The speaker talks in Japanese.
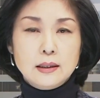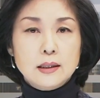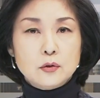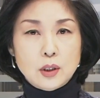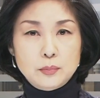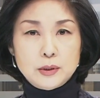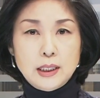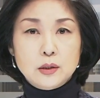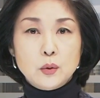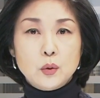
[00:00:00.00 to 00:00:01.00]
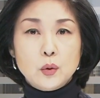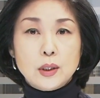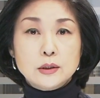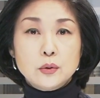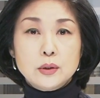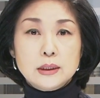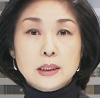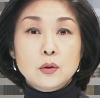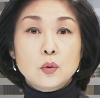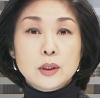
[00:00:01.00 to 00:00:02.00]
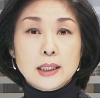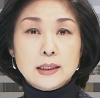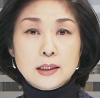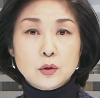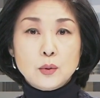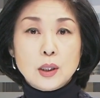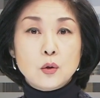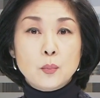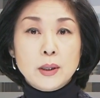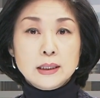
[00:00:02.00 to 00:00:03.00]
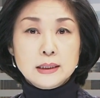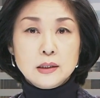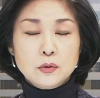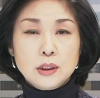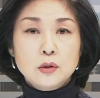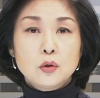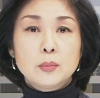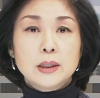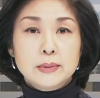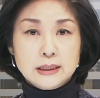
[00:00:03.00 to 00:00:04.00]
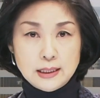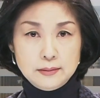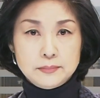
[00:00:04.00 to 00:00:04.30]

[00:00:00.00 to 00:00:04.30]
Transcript: トランプ大統領が勝利したと答えた人は5%にとどまりました